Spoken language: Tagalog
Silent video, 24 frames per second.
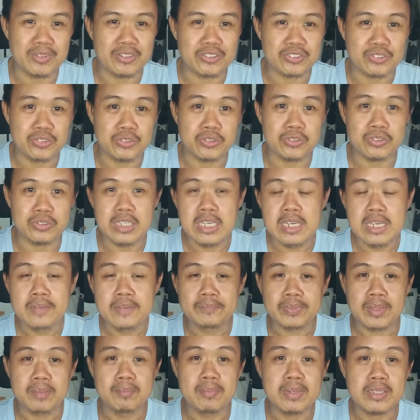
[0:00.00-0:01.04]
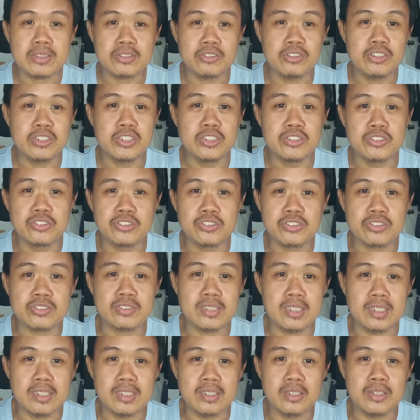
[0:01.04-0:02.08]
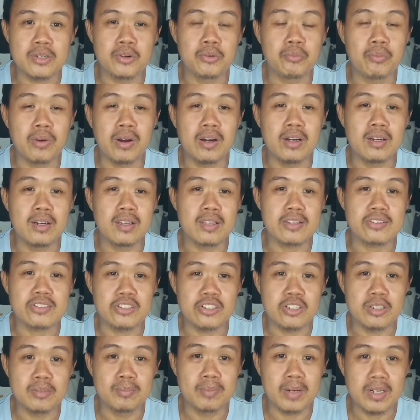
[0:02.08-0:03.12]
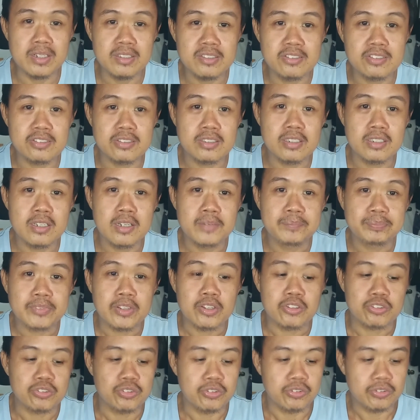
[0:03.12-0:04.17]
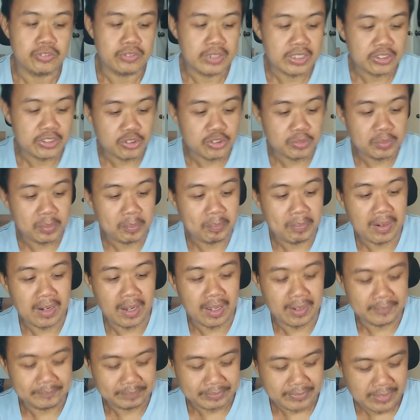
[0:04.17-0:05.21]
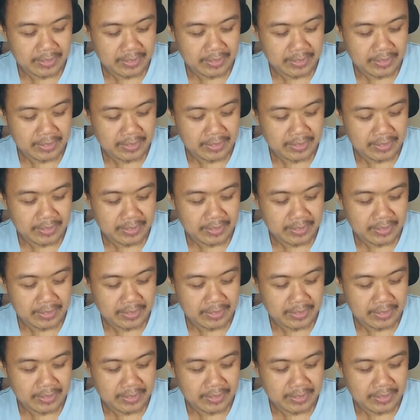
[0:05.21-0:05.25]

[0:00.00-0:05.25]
So, better use a eh, wireless earbuds So, ito po pala,